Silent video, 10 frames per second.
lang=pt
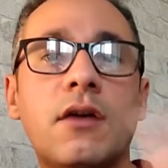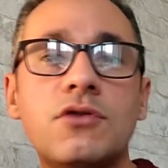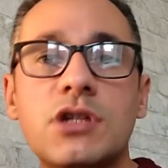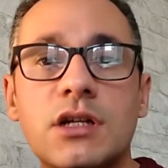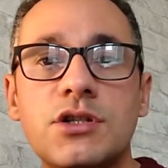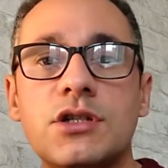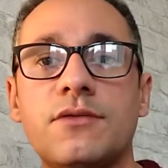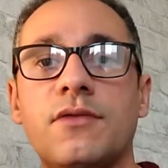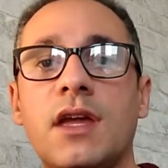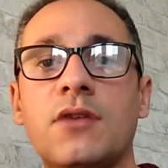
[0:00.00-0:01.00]
da onde que a gente
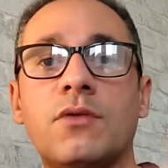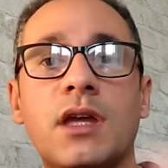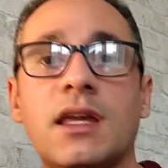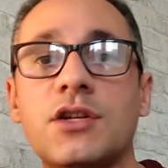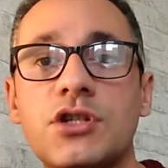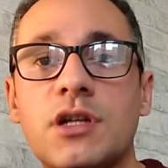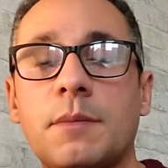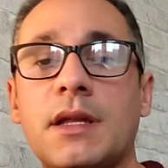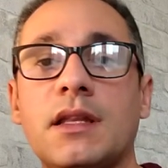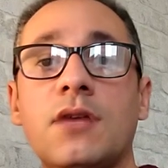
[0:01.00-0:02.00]
veio, o que que a gente
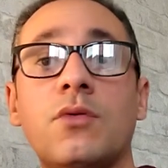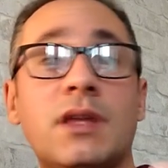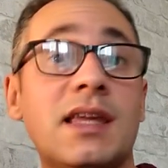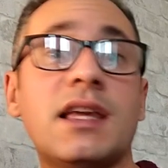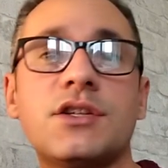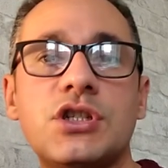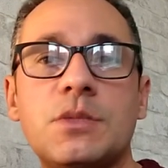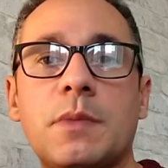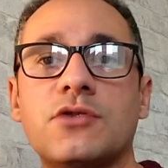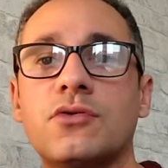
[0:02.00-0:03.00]
aprendeu, o que que a gente
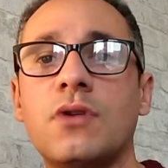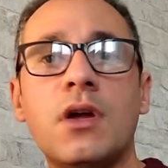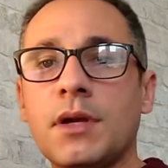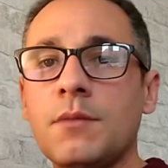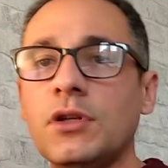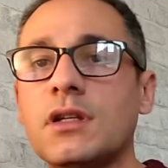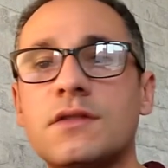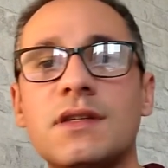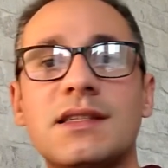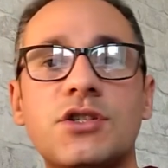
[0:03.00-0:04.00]
passou. Porque muitas
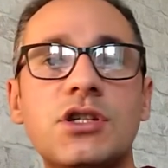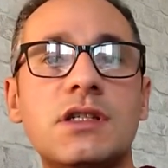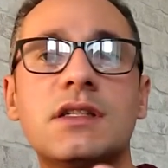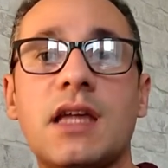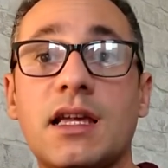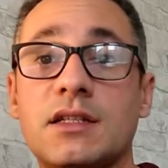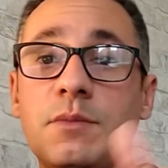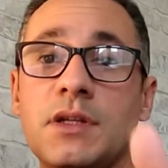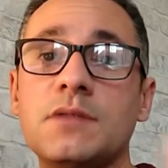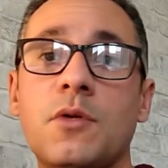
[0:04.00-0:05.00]
vezes a gente esquece,
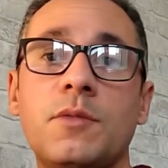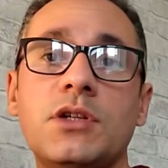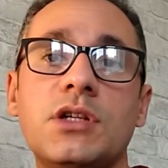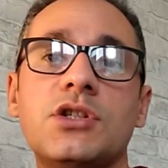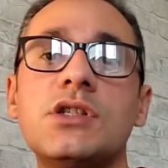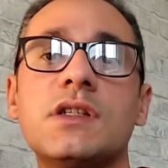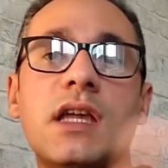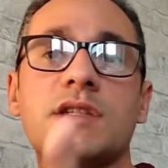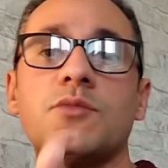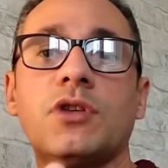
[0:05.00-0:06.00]
principalmente tem gente que
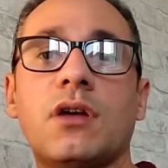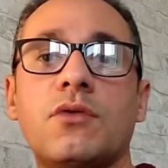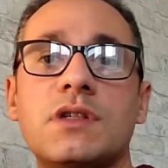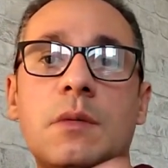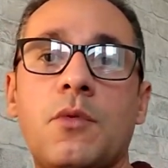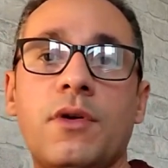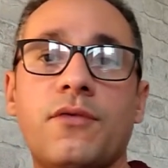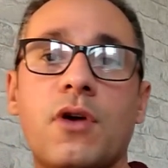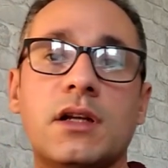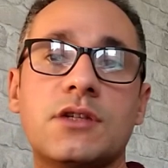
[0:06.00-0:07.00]
esquece muita coisa boa e
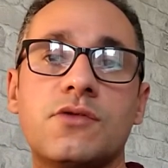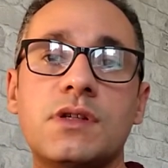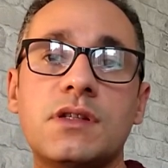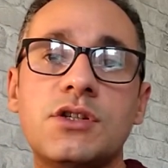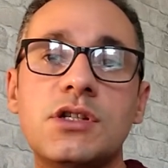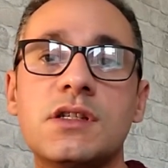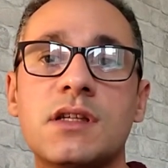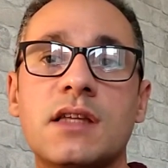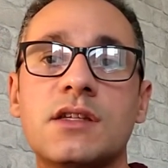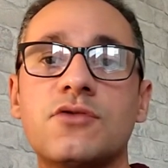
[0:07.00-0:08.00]
foca nas ruins, tem gente que
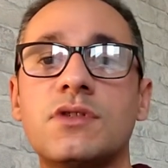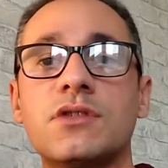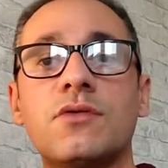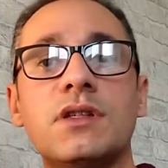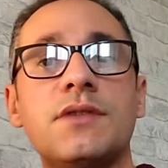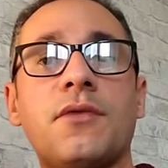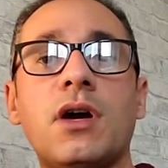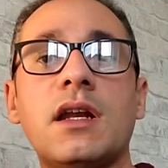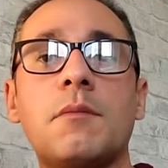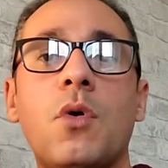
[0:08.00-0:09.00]
esquece as coisas ruins e foca na